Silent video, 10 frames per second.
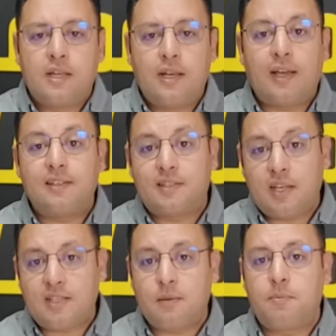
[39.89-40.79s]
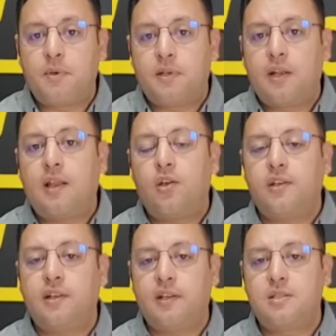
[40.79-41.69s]
اللي غادي تحسب
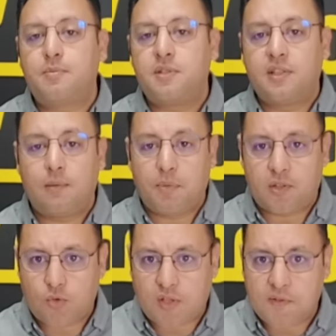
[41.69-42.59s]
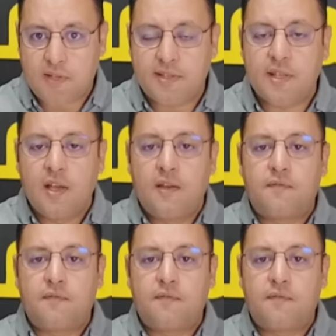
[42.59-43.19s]
للحزب ديال بيدرو سانشيز